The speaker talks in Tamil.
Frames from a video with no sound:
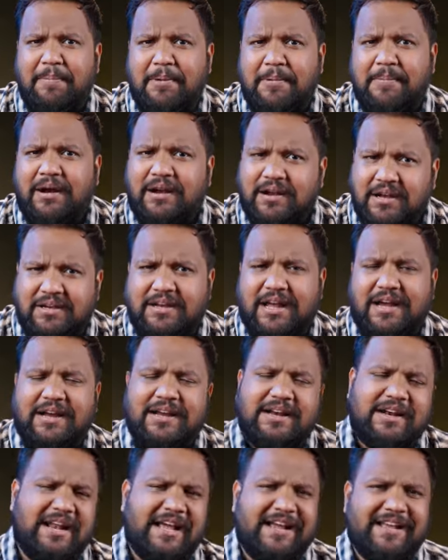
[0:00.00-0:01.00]
அப்புறமா
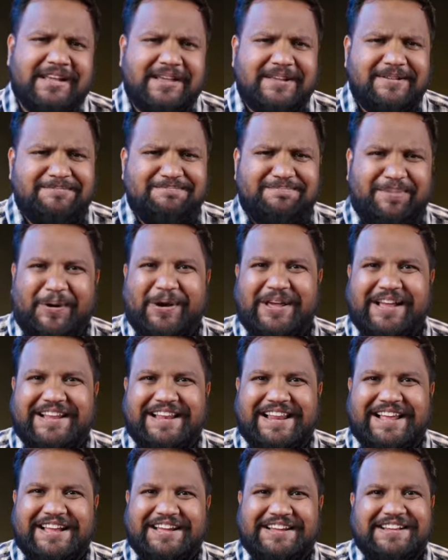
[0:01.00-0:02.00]
டக்குன்னு டெக்கு போடுங்க
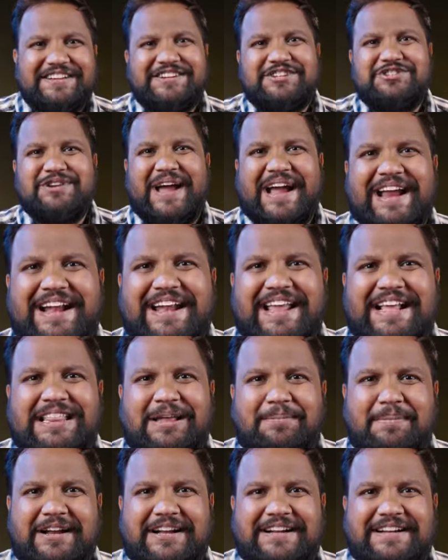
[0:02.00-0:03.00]
கிளிக்கு ட்ராக் இன்
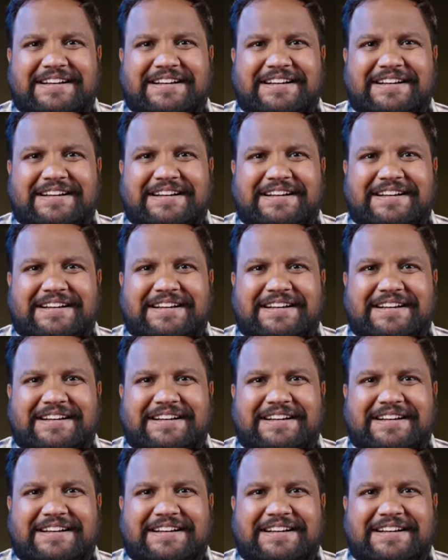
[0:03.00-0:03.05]
டெக் தமிழ்